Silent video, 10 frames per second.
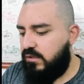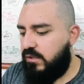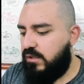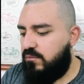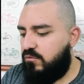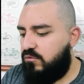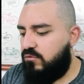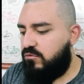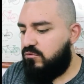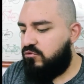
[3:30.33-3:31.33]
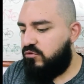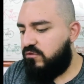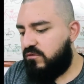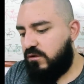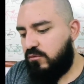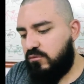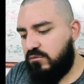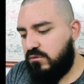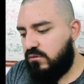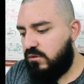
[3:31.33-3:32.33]
tenemos
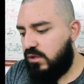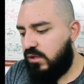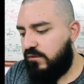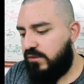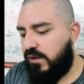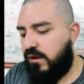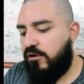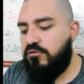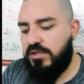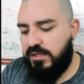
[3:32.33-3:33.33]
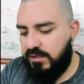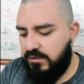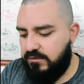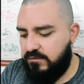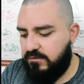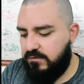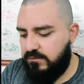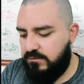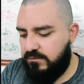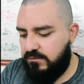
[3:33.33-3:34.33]
segunda de Crónicas
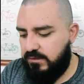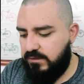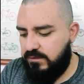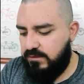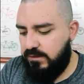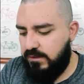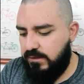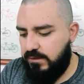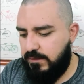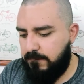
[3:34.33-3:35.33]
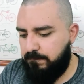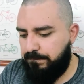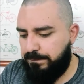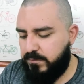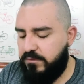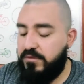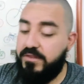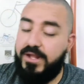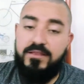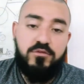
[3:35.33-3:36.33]
7,
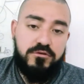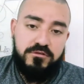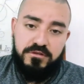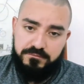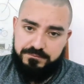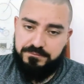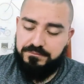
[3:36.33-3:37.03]
7.14.